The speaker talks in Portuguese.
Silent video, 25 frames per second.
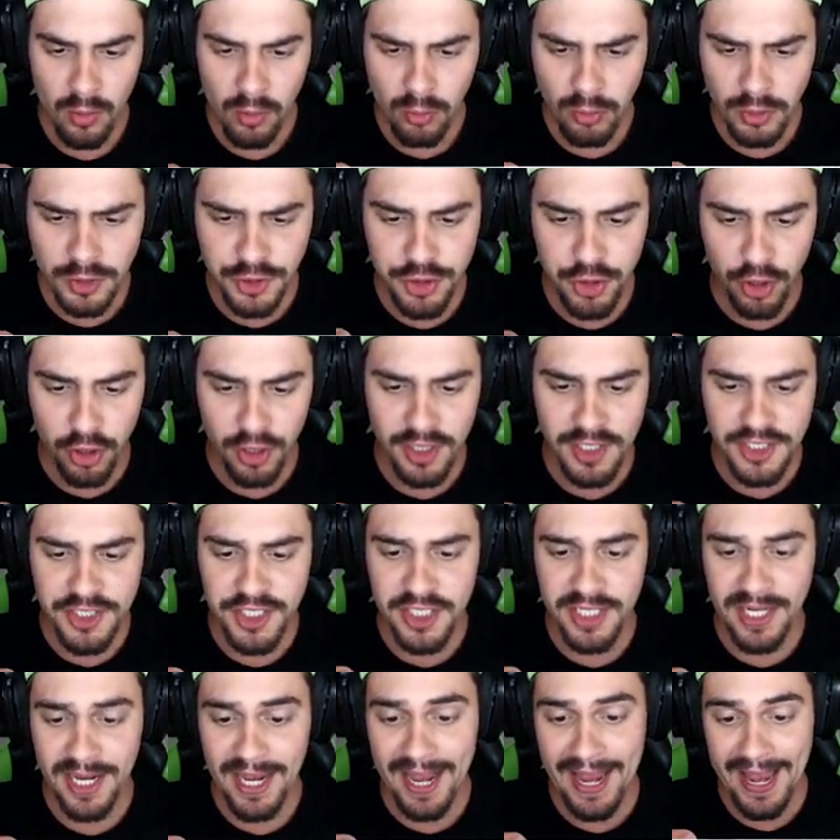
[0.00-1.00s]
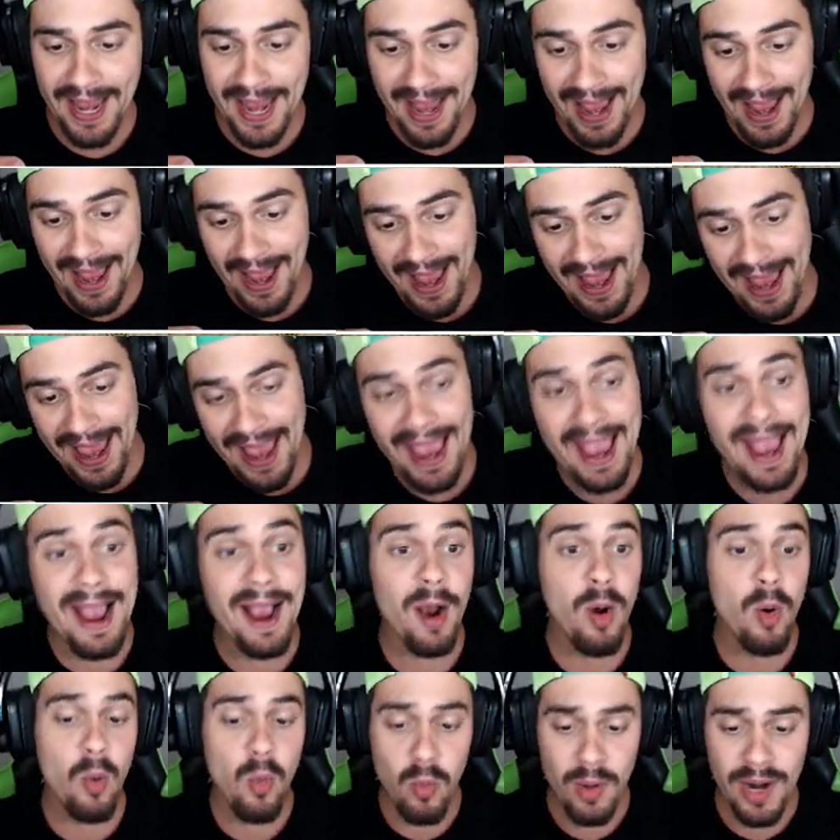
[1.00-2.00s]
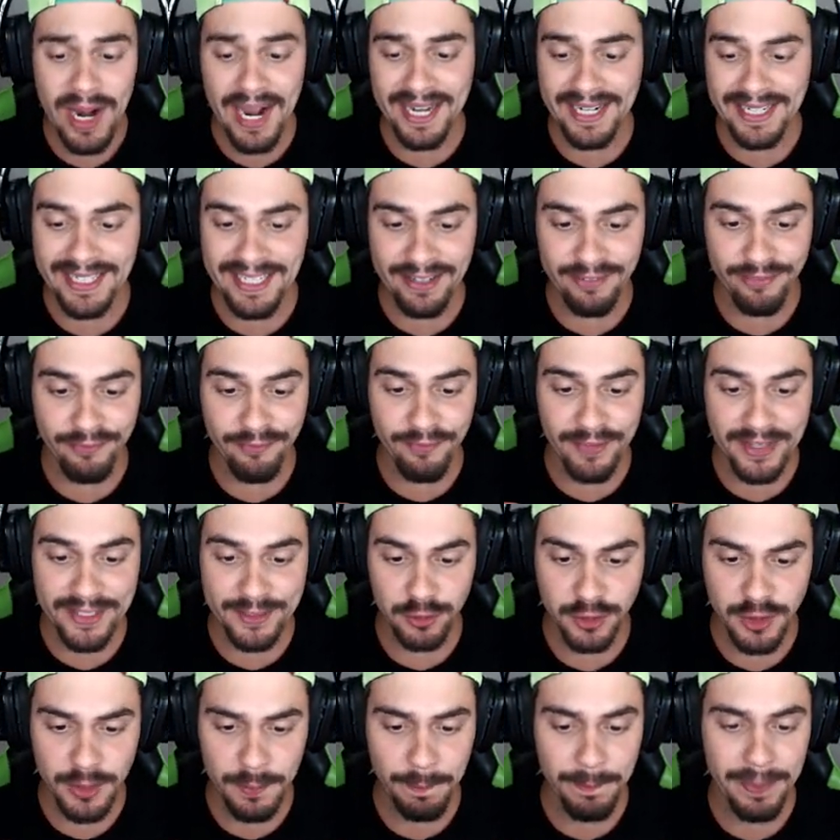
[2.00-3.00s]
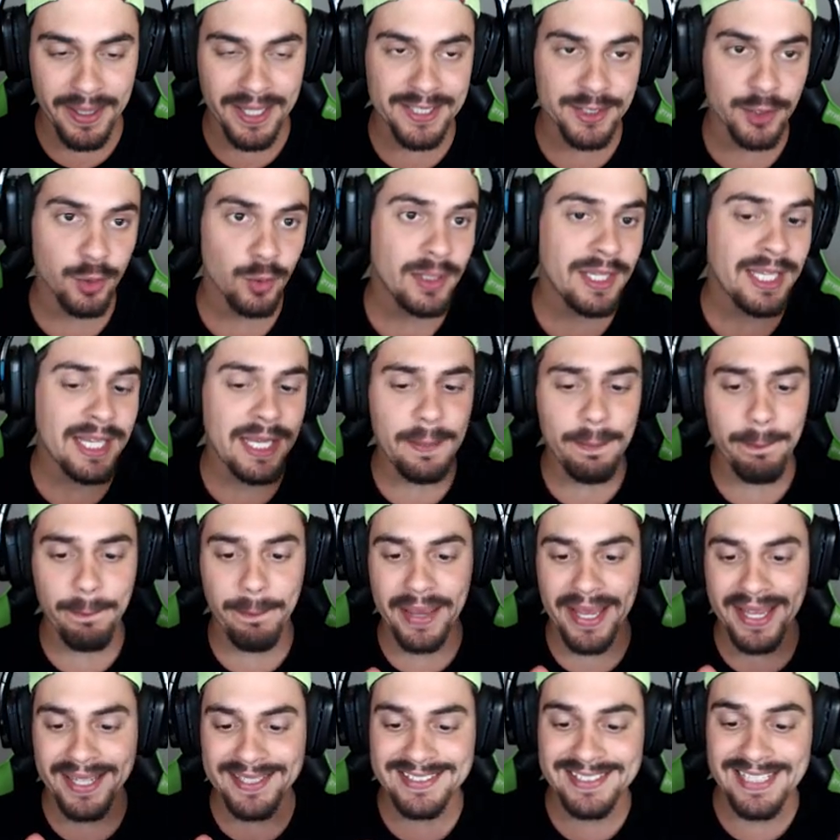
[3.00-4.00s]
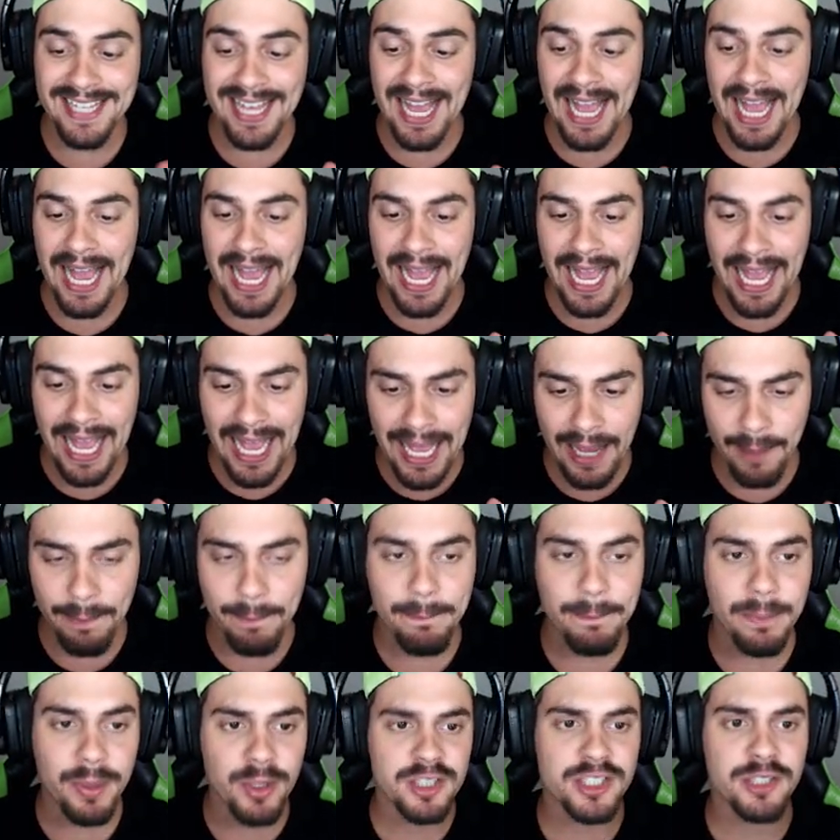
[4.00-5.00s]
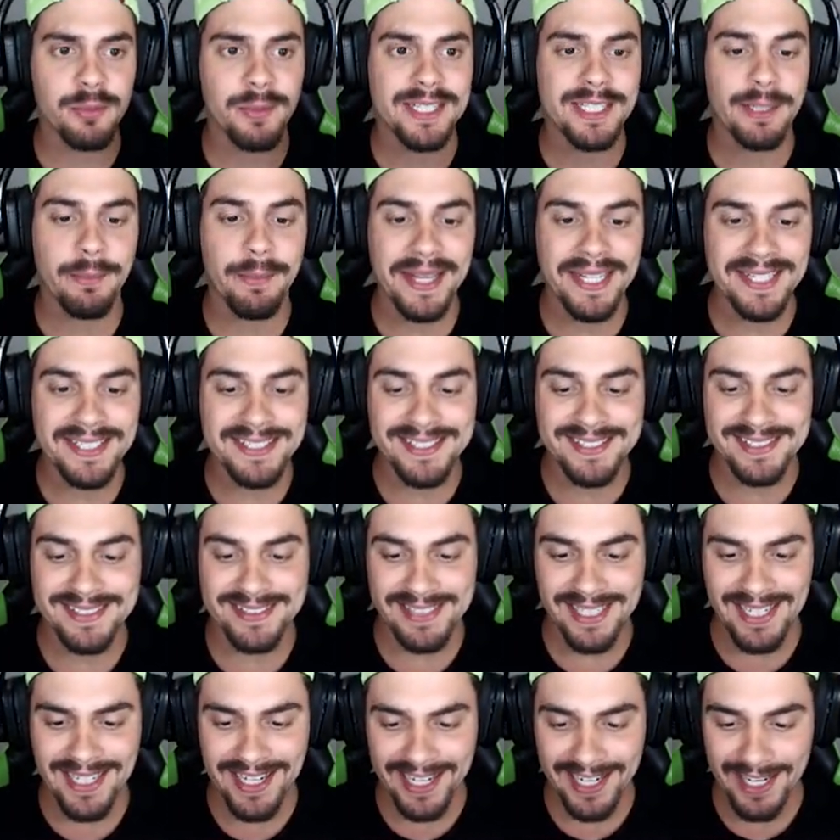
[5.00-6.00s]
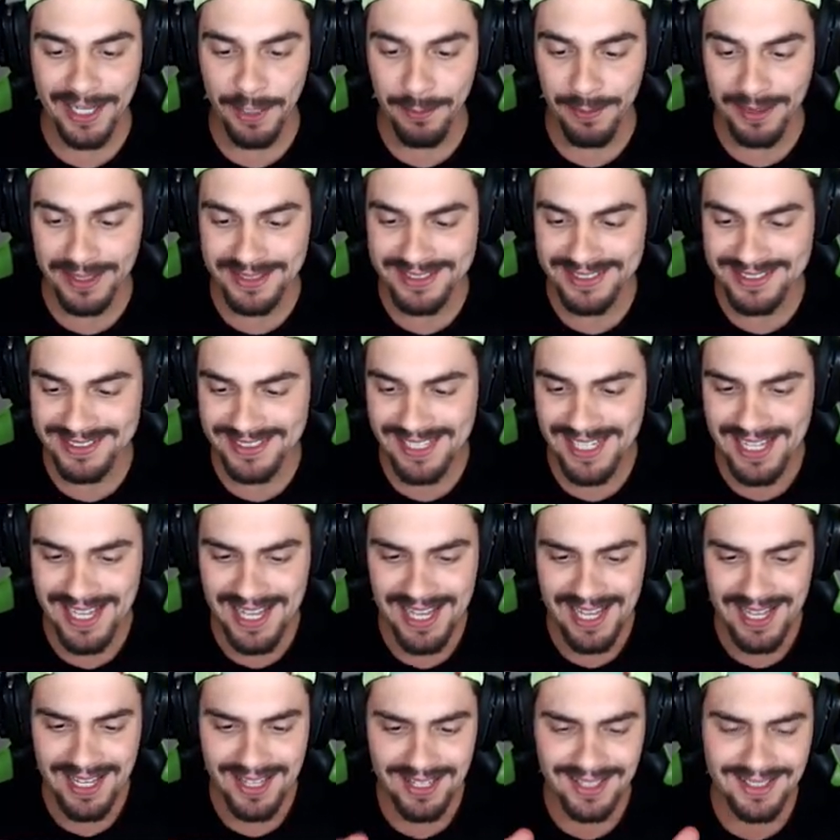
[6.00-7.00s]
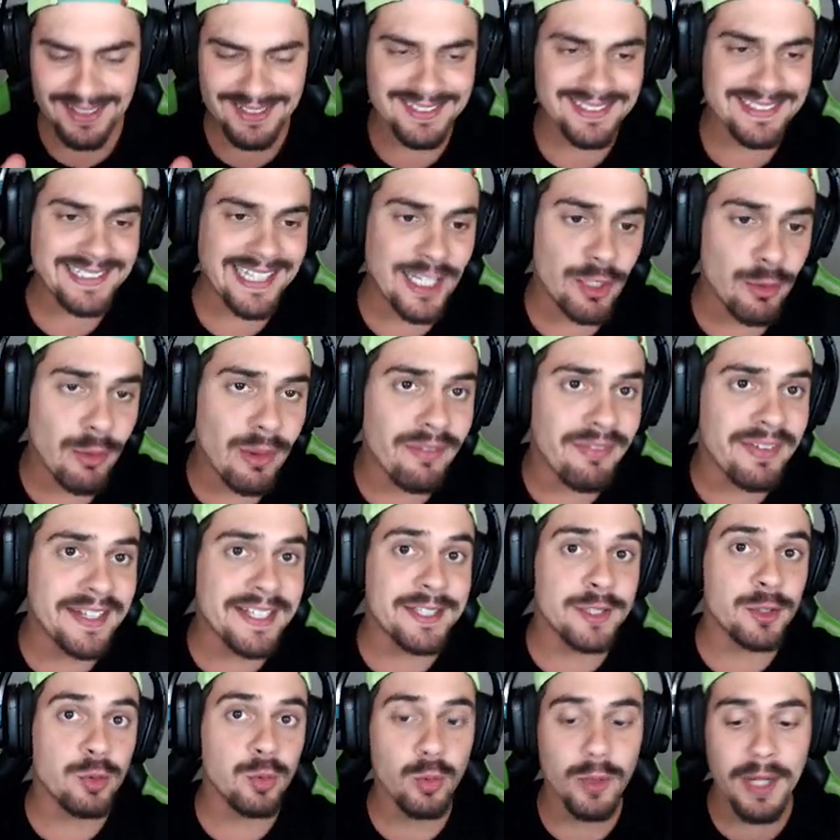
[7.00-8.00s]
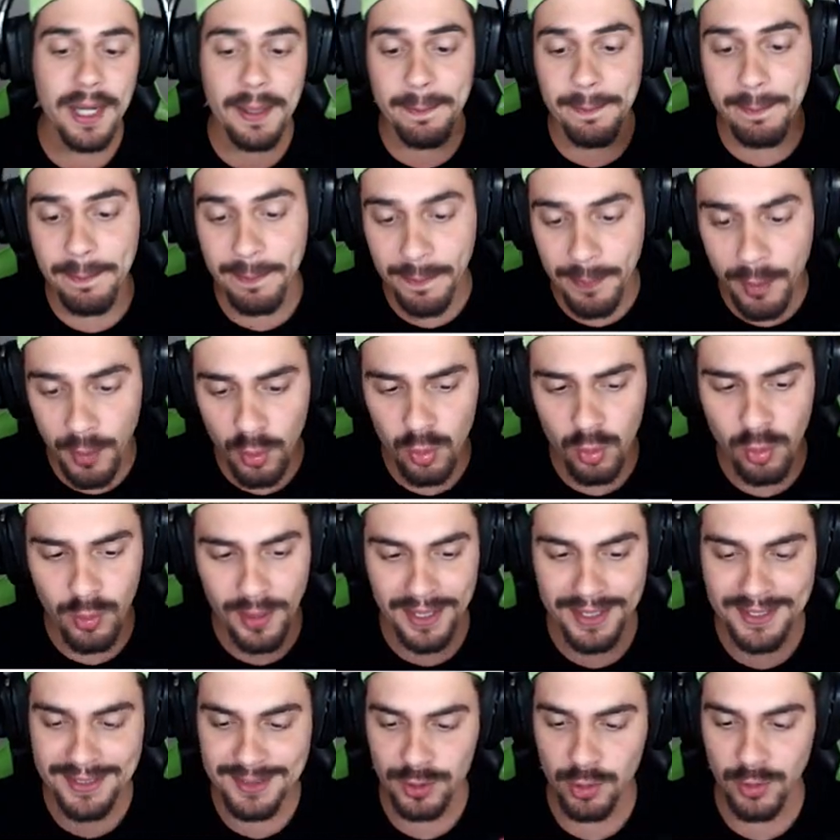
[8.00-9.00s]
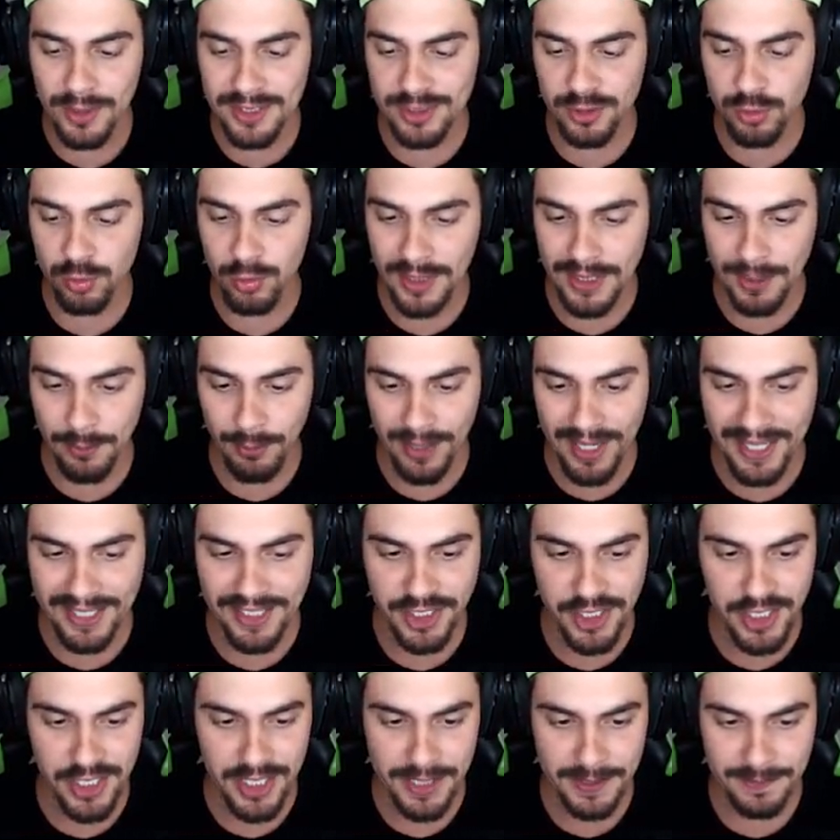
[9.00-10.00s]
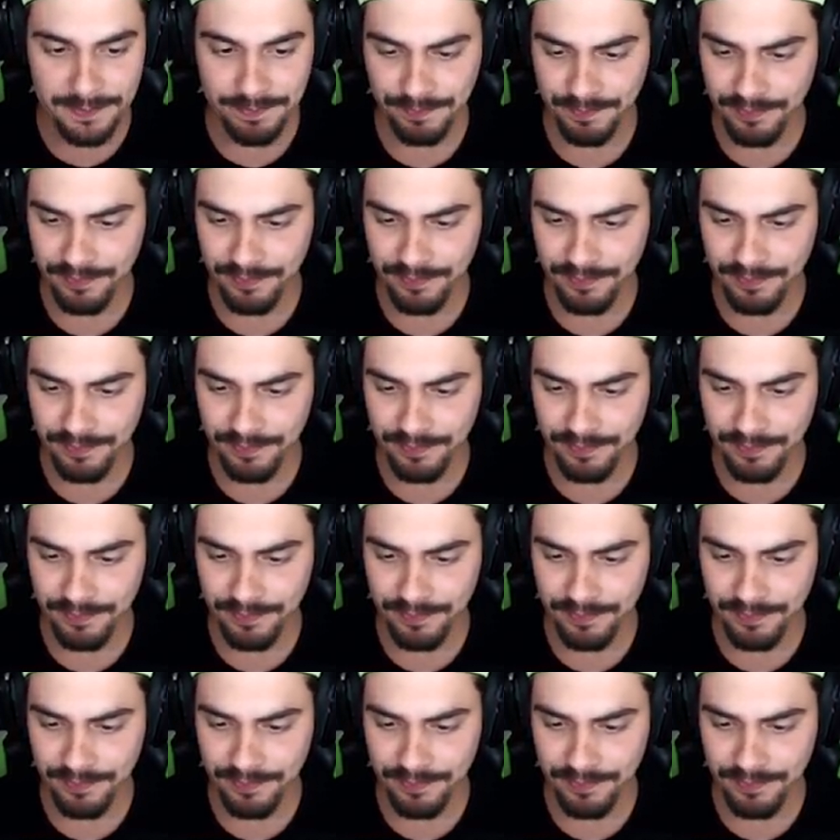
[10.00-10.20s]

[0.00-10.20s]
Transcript: O George é um carinha feito de pano que pesa aproximadamente 100 gramas está numa aventura procurando a sua namoradinha.